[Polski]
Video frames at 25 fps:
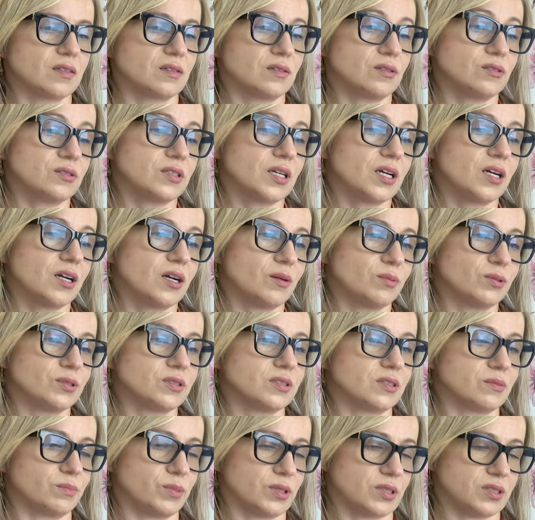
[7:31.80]
no, tak, aby
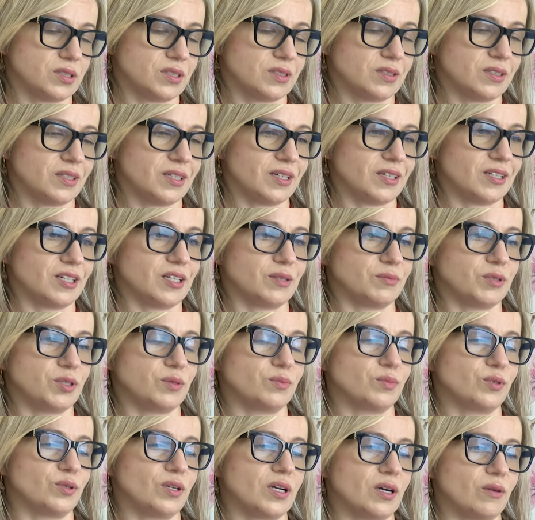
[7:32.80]
te pacjentki jak
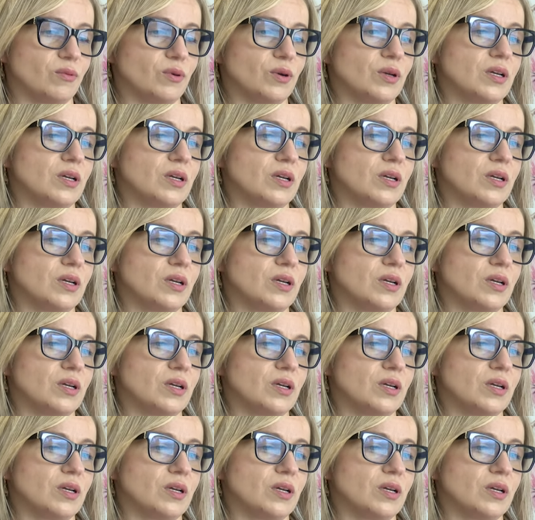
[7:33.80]
najmniej bolały.